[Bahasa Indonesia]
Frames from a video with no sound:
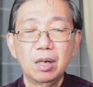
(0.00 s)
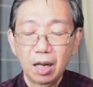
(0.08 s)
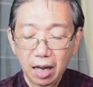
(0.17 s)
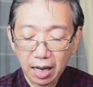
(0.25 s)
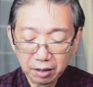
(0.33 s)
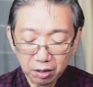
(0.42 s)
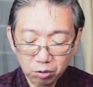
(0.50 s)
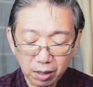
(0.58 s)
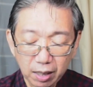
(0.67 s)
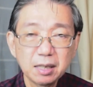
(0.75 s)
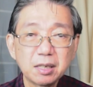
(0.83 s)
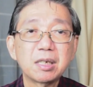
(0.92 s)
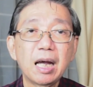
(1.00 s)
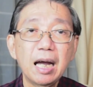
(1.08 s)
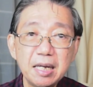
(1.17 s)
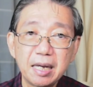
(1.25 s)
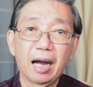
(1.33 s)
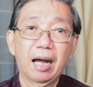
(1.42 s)
Ataukah
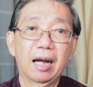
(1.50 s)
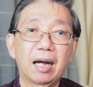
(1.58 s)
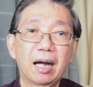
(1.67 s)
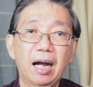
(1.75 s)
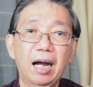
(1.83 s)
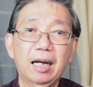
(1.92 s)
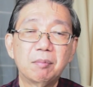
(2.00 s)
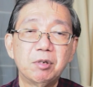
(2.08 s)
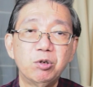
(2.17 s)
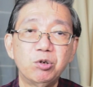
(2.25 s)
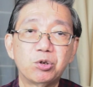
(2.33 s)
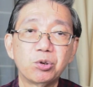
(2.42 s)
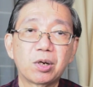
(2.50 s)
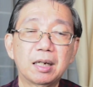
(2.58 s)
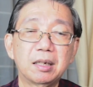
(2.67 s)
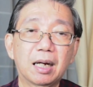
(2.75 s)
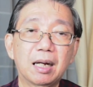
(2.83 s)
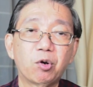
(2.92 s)
saya akan
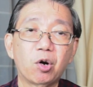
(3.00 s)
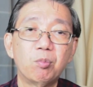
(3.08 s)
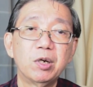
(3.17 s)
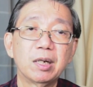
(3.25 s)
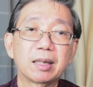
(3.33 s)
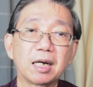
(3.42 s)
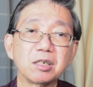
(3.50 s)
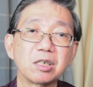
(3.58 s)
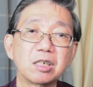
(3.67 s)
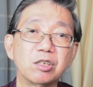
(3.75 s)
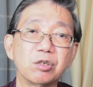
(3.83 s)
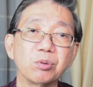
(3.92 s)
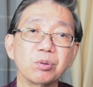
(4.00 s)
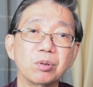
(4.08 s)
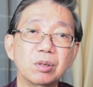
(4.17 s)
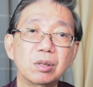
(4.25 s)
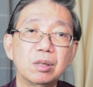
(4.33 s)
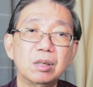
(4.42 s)
menunjukkan dalam komunitas itu
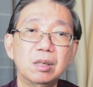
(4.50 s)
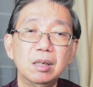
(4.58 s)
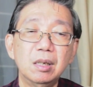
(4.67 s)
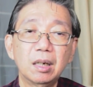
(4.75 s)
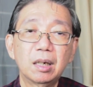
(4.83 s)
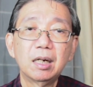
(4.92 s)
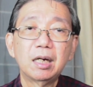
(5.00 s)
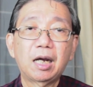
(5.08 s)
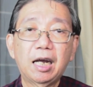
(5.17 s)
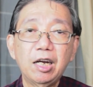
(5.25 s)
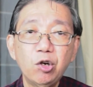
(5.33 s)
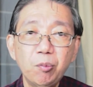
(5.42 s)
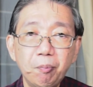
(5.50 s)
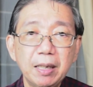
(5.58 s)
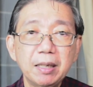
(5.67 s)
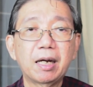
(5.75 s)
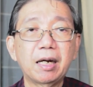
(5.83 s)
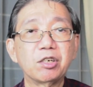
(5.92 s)

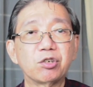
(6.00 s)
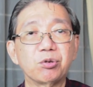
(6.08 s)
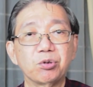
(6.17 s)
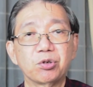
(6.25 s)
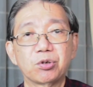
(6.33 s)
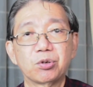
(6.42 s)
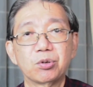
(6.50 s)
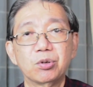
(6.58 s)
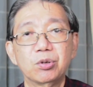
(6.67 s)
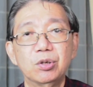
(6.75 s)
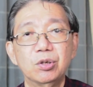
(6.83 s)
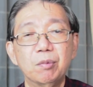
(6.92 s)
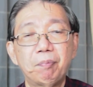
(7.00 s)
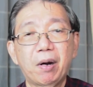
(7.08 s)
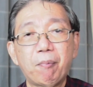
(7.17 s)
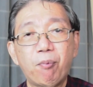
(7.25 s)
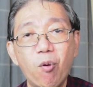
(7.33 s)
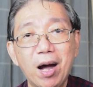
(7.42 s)
kehidupan Kristus,
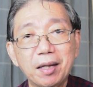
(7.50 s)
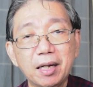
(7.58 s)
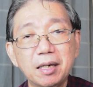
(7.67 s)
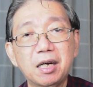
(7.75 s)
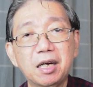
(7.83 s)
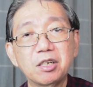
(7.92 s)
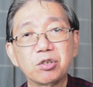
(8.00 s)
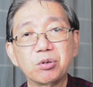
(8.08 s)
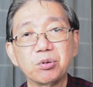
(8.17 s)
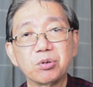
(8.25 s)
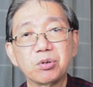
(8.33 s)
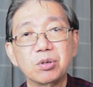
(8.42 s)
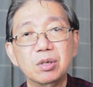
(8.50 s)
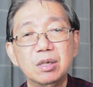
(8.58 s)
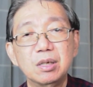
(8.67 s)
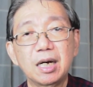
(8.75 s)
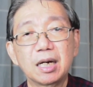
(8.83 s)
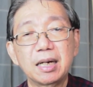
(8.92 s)
perbuatan Kristus,
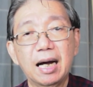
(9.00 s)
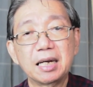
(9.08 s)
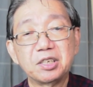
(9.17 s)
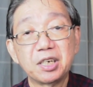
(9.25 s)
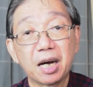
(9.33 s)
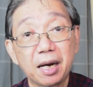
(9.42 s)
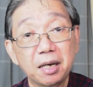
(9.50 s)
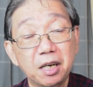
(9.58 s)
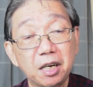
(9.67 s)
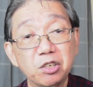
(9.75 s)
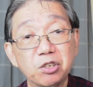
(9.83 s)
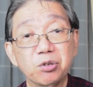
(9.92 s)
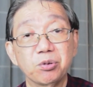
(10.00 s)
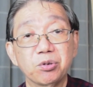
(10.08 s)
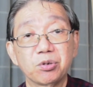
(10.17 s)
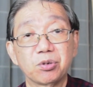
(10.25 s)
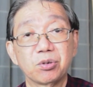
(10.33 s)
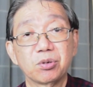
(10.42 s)
dan ajaran
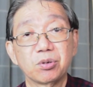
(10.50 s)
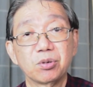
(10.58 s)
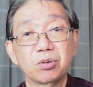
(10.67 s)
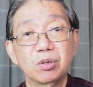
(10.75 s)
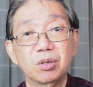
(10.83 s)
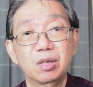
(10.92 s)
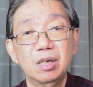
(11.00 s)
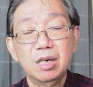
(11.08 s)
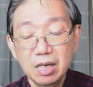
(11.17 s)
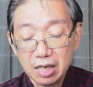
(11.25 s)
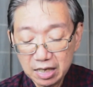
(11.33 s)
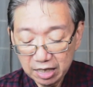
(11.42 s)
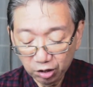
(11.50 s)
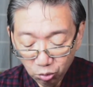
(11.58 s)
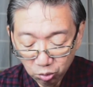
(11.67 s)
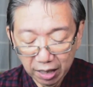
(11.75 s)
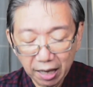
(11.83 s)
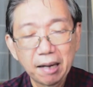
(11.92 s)
Kristus.
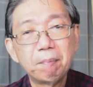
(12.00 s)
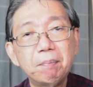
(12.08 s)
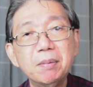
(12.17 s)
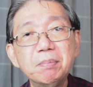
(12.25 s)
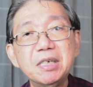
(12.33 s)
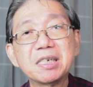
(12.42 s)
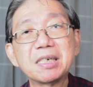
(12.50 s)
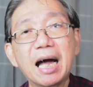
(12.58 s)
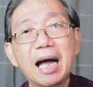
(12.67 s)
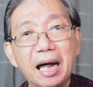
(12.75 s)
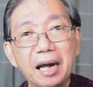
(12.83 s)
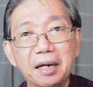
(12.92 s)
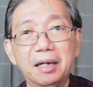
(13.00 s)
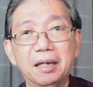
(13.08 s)
Itulah pemisahan.